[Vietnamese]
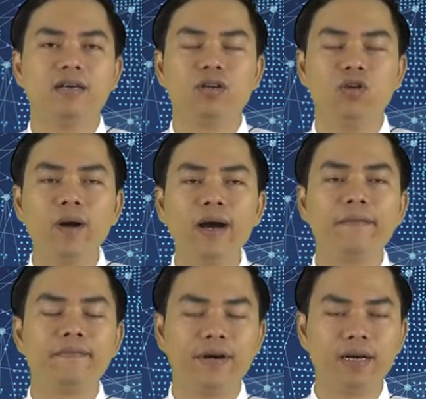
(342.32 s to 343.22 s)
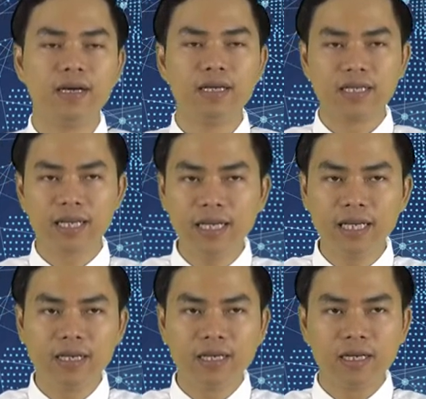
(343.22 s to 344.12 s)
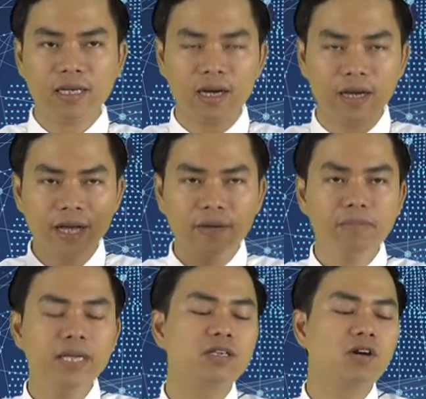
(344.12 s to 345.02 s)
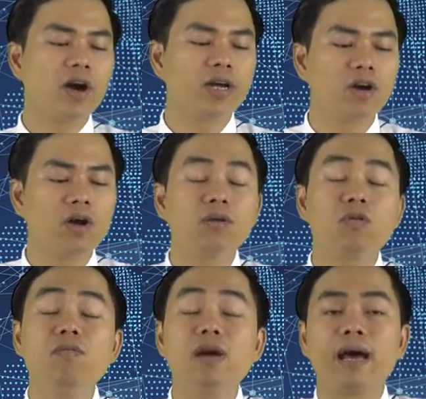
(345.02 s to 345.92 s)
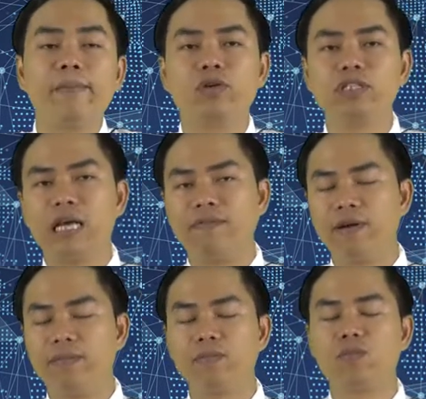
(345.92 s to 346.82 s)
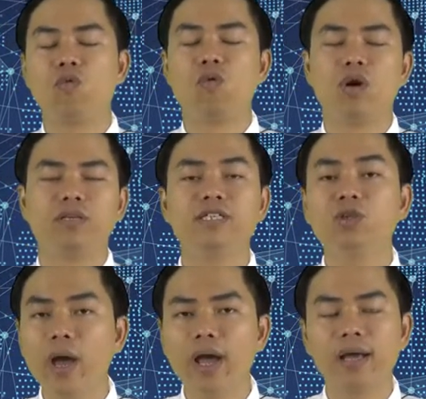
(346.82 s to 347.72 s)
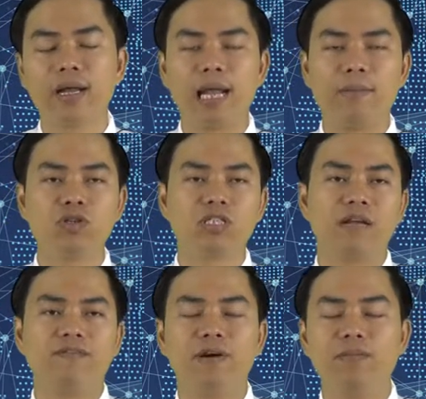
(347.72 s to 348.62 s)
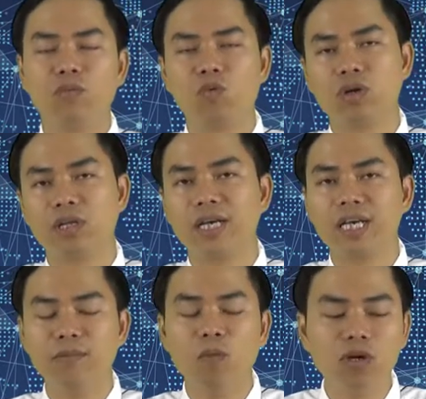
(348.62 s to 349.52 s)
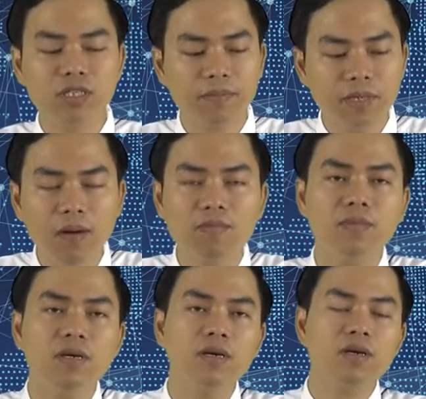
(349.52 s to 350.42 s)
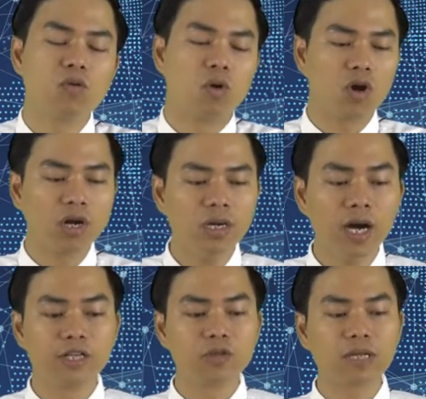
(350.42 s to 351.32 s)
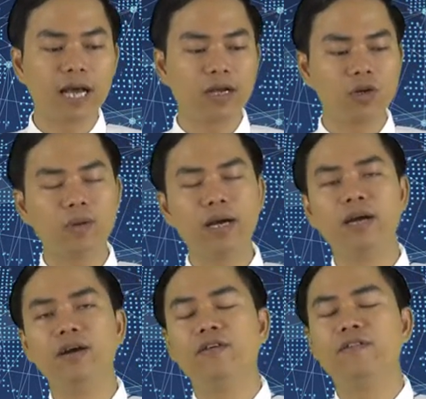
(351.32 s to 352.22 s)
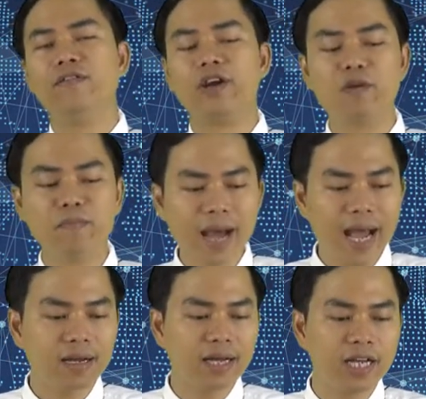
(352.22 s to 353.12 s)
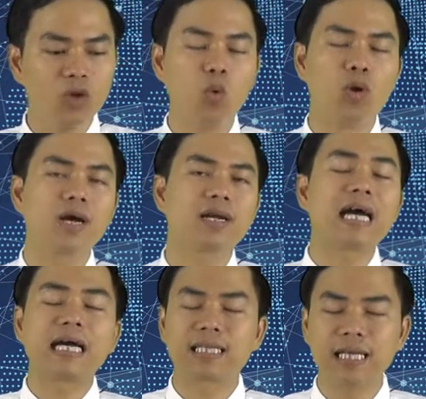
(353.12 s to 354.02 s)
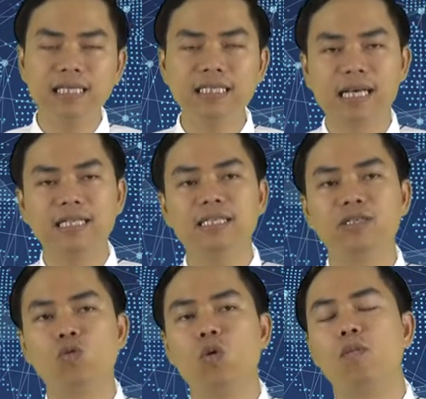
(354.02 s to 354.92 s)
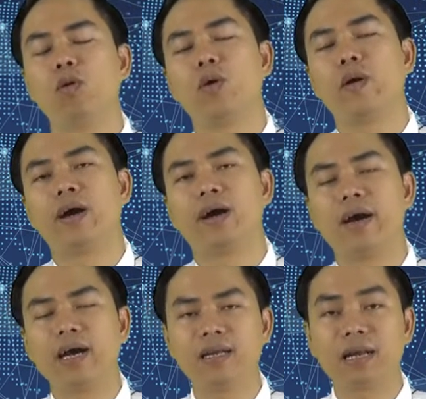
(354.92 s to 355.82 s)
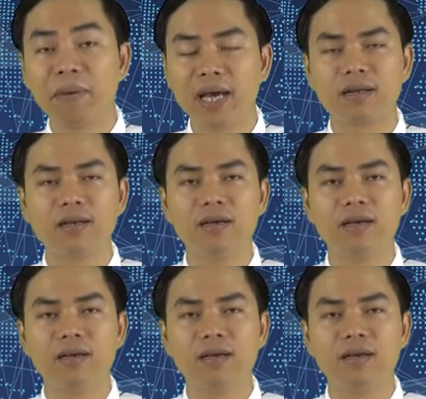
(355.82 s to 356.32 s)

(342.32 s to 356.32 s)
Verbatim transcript: đúng không ạ vâng thế thì ở đây Bitcoin nó cũng là một sản phẩm của trí tuệ là một sản phẩm của thời kỳ 4.0 của con người chúng ta đúng không ạ và nó mang đầy đủ các đặc tính giá trị của một loại hàng hóa đặc biệt